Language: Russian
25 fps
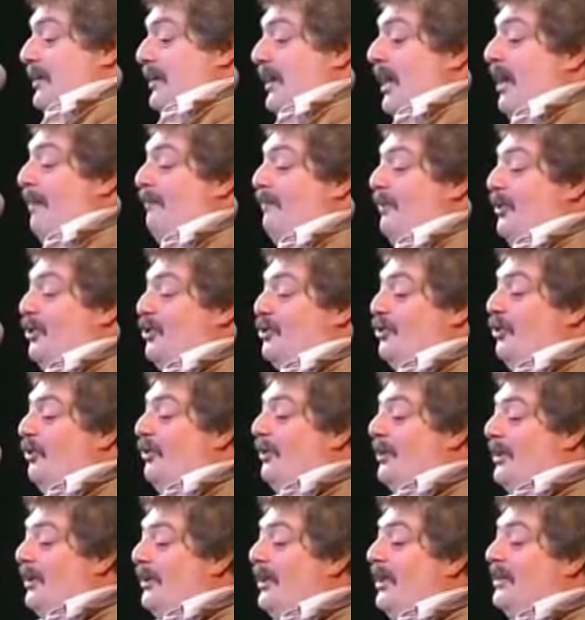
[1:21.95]
Я
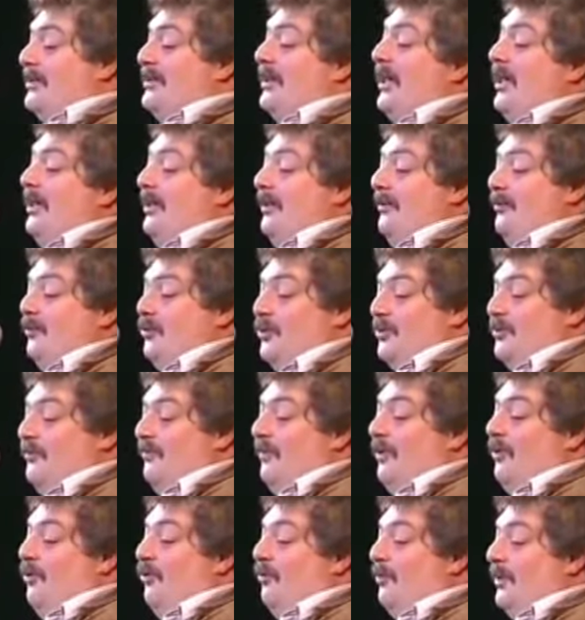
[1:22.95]
пришел к колоссальному
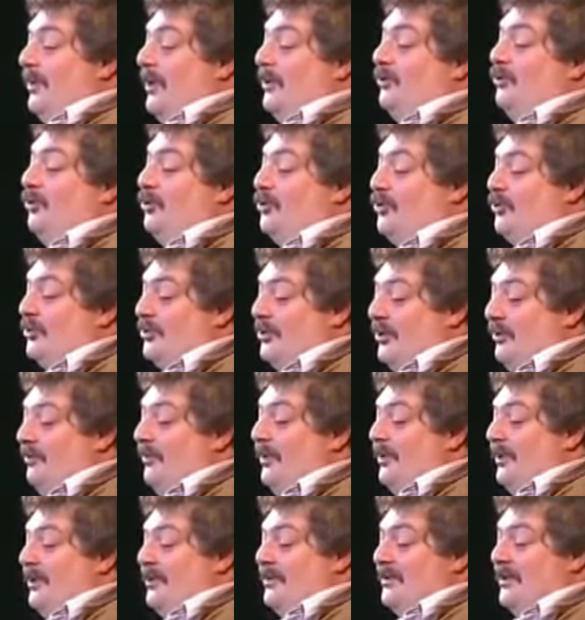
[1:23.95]
сдвигу, молодежь
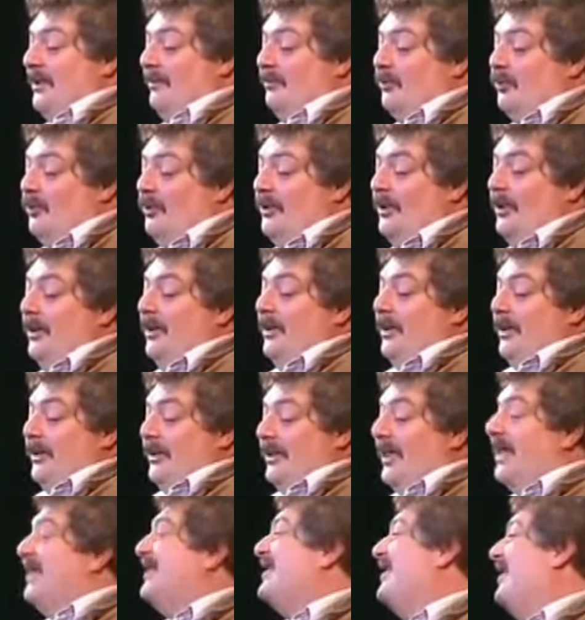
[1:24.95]
устремилась за мной,
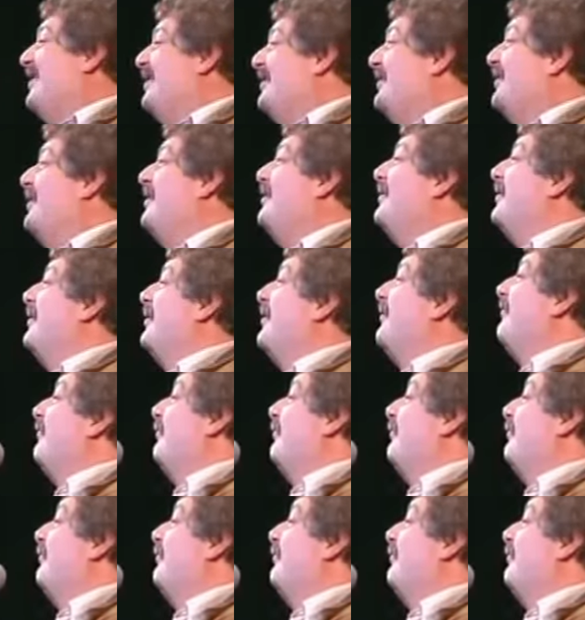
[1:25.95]
я загнал